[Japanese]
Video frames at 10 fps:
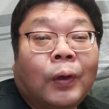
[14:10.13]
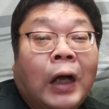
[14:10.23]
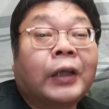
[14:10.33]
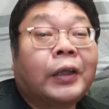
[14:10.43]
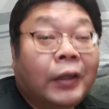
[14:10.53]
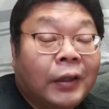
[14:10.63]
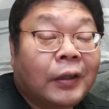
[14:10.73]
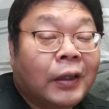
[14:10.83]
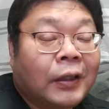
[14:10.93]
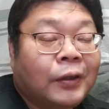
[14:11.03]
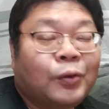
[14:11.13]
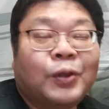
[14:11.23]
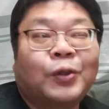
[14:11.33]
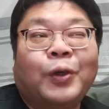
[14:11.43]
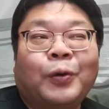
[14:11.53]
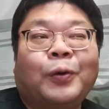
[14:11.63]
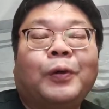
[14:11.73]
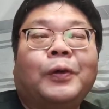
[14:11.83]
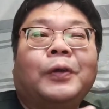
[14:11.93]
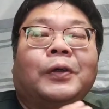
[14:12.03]
かけてね、えー、要するにそれを
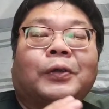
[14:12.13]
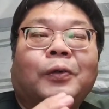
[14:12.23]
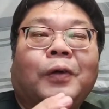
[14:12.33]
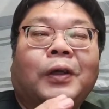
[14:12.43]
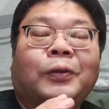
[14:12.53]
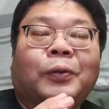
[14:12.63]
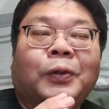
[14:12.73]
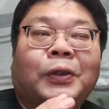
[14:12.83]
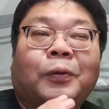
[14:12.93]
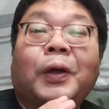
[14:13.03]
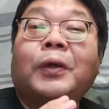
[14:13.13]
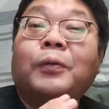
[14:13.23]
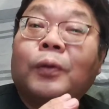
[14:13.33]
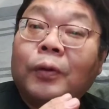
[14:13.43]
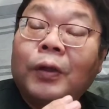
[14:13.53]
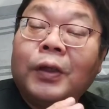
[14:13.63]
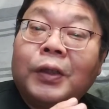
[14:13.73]
そのファイルその ISO ファイルを